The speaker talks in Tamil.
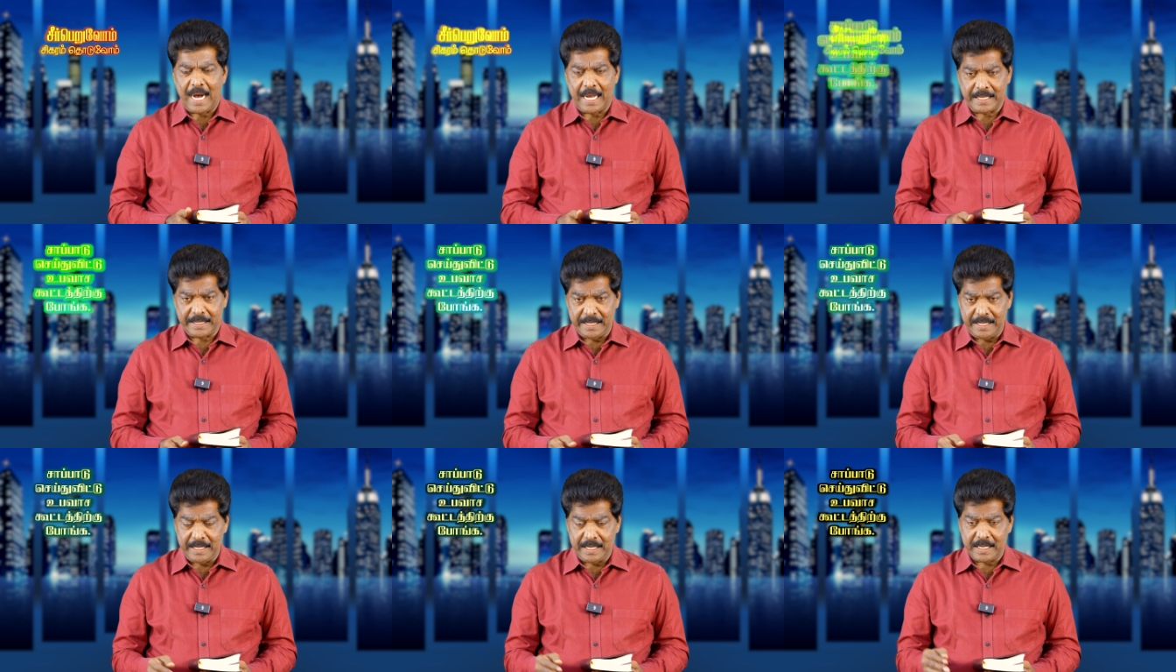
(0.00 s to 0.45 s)

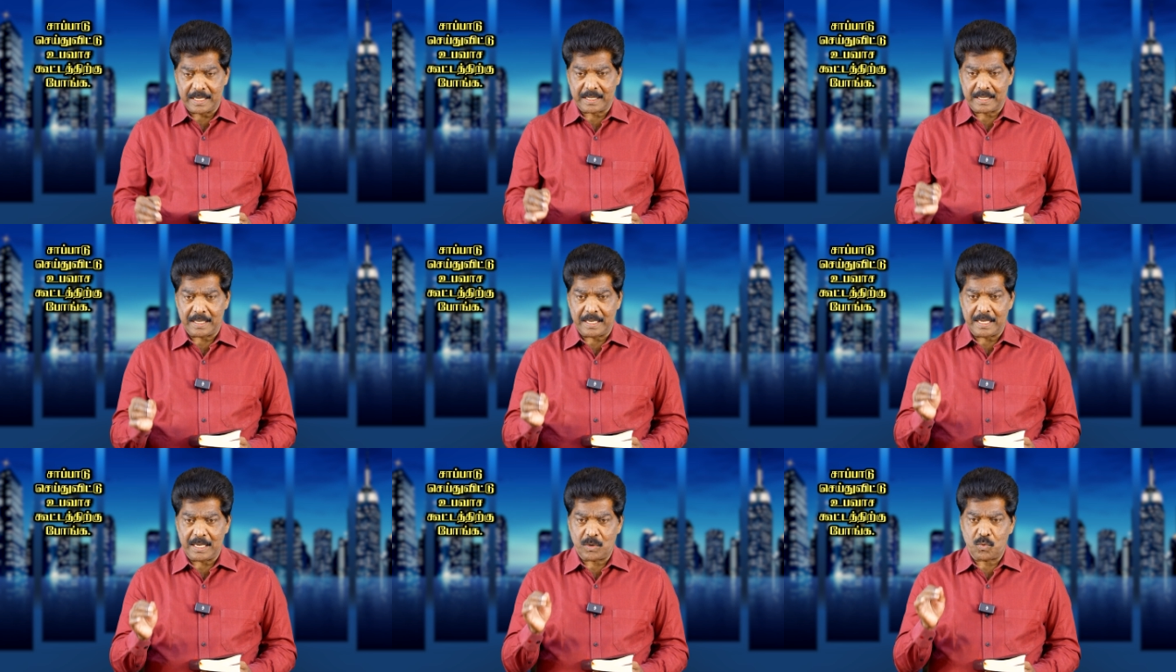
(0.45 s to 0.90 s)
அதே
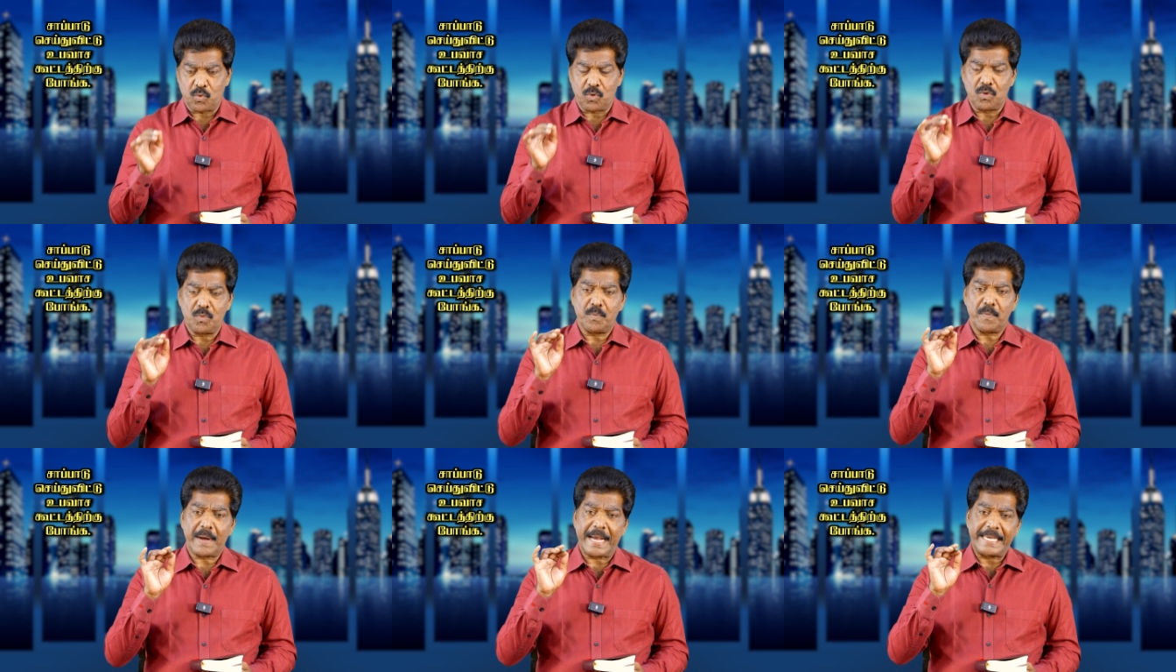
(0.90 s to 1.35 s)
நேரத்தில்
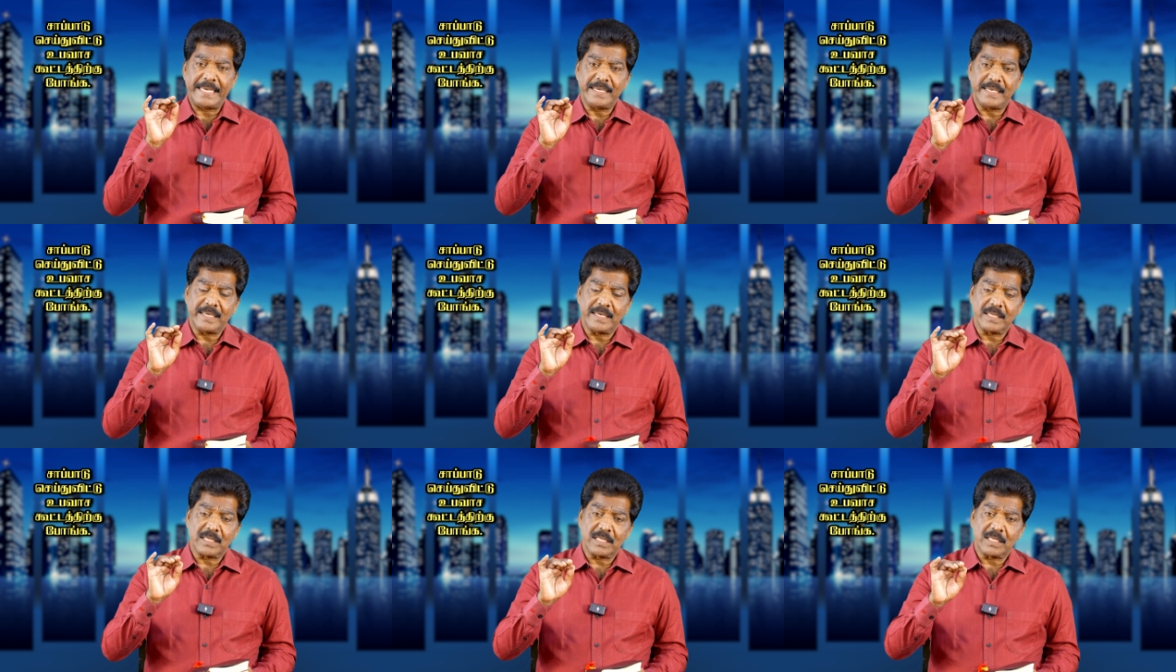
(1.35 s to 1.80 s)
குடும்ப
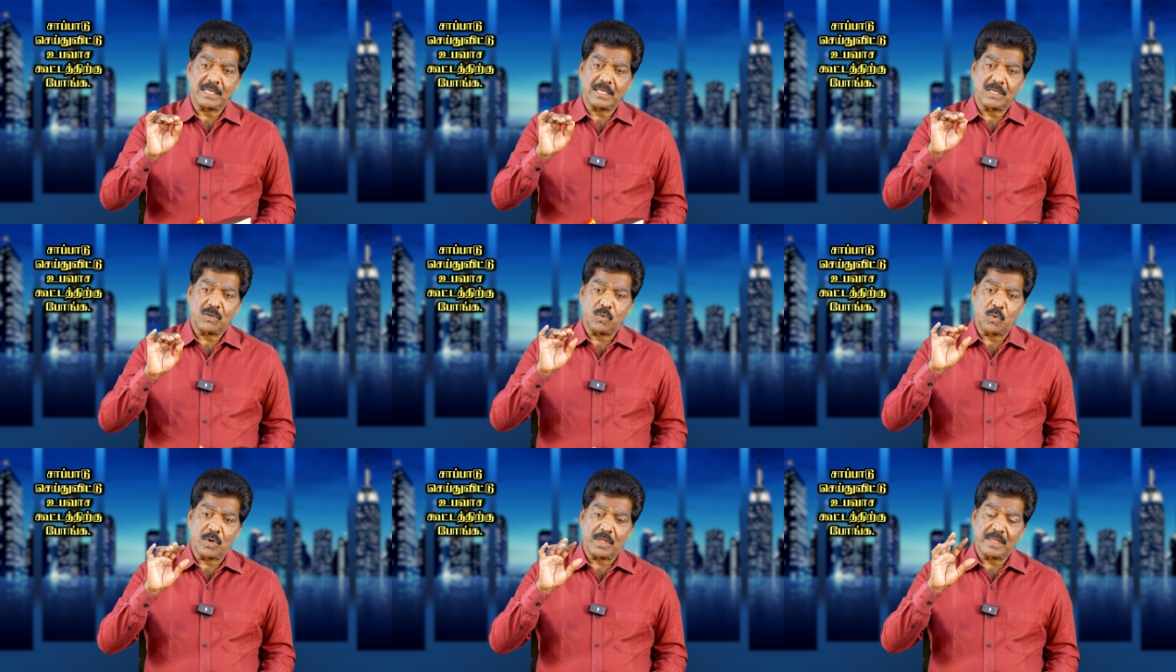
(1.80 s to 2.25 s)

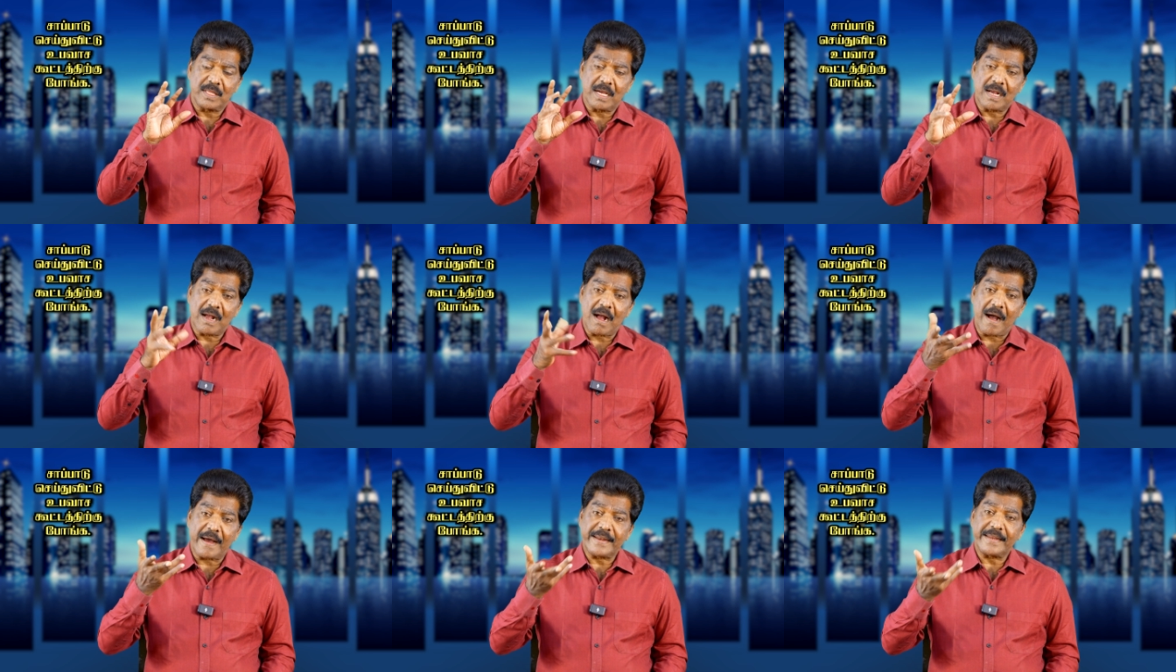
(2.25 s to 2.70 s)
ஐக்கியத்துக்கு உகந்த
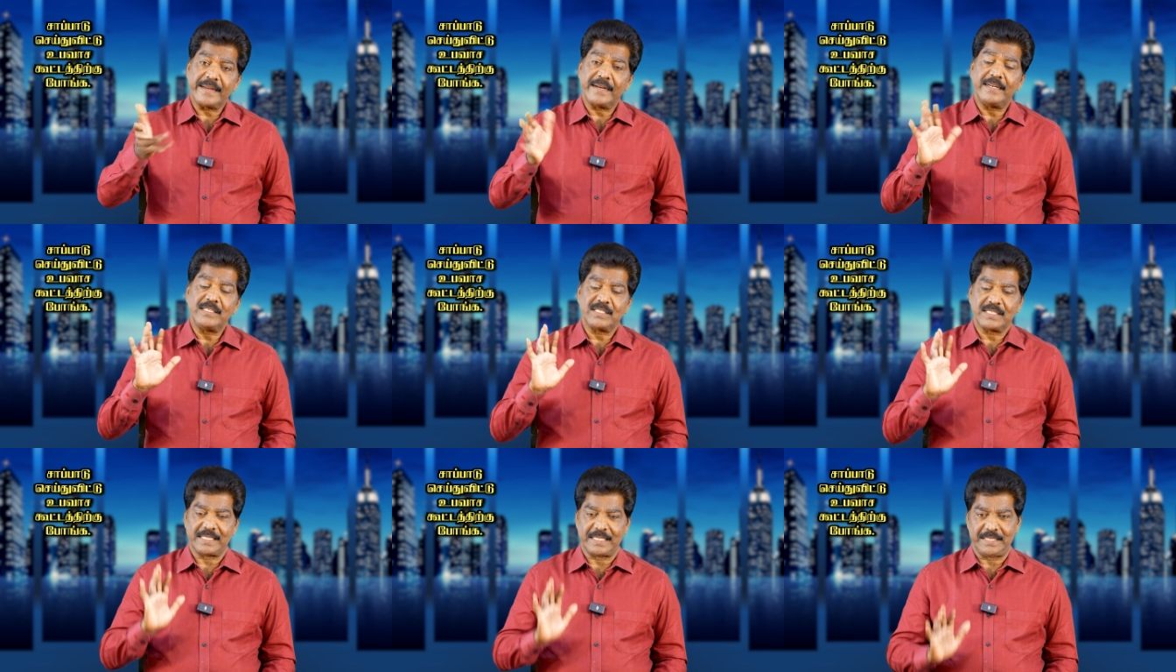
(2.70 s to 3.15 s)

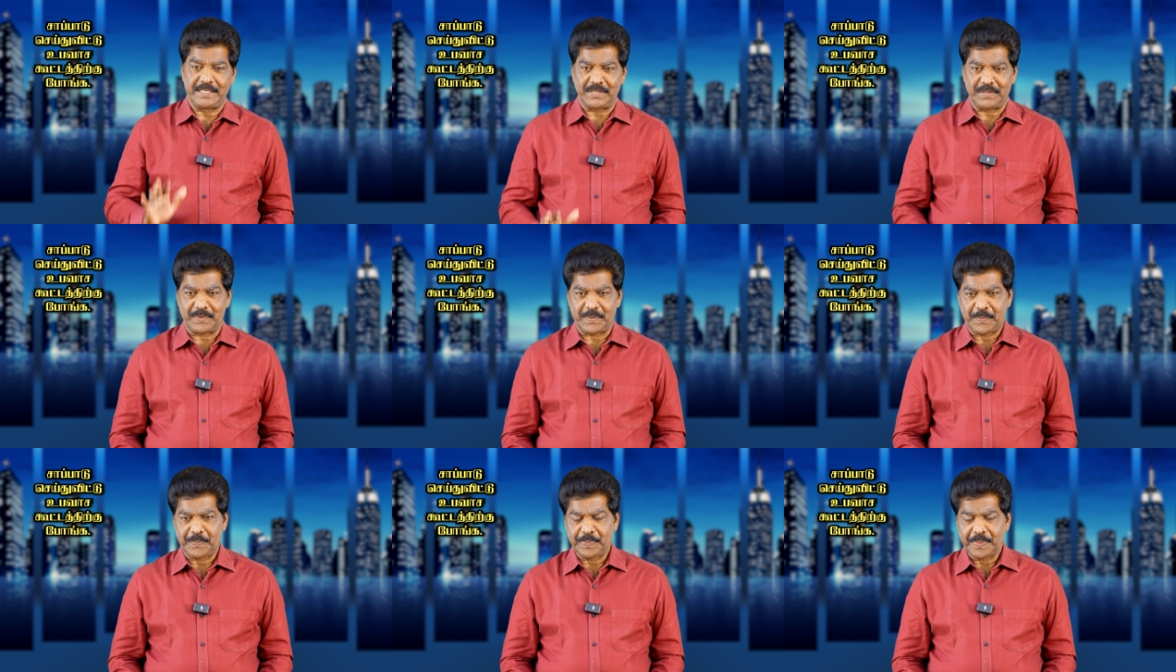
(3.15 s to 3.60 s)
காரியங்களை
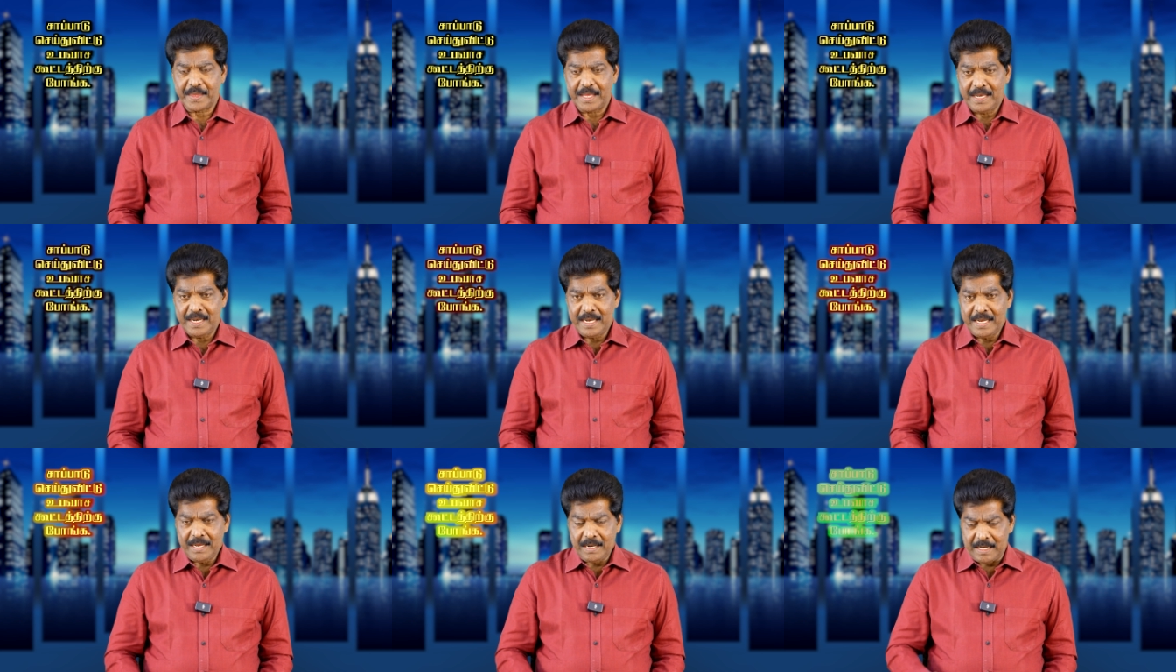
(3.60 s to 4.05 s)
செய்யணும்
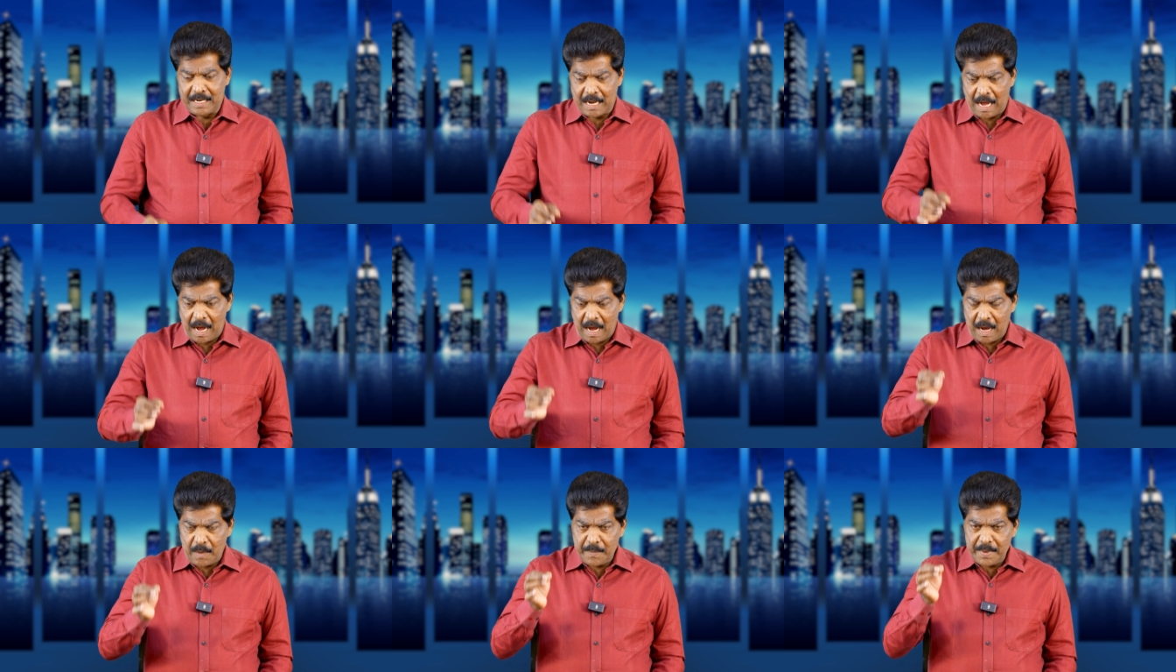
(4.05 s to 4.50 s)

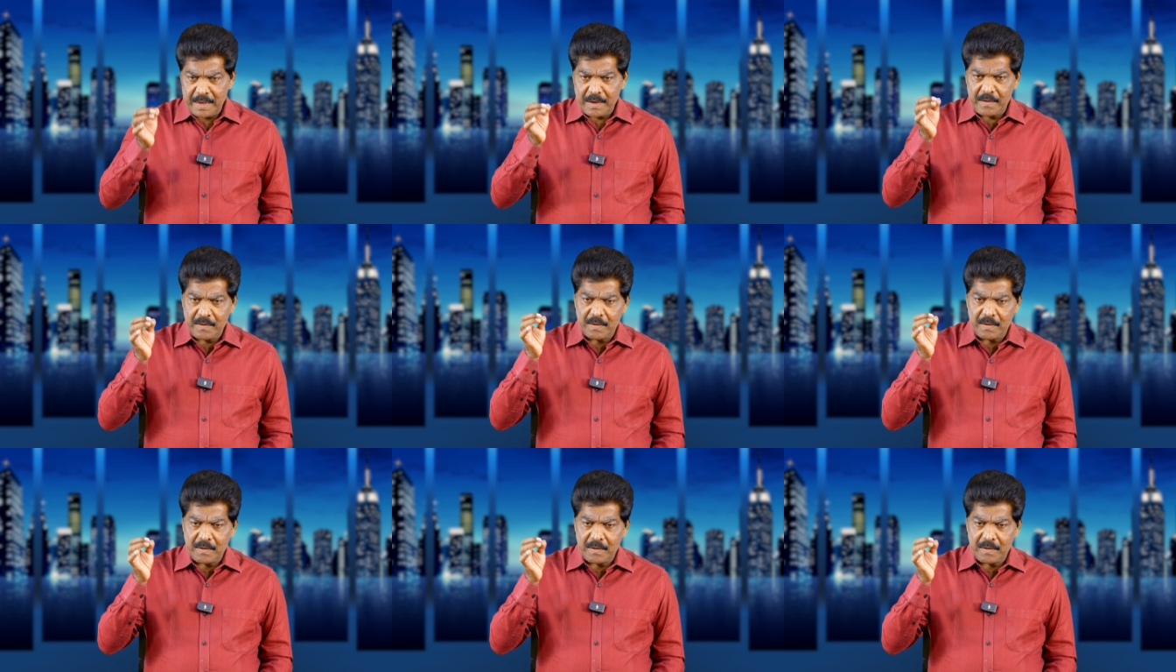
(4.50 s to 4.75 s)
நாம்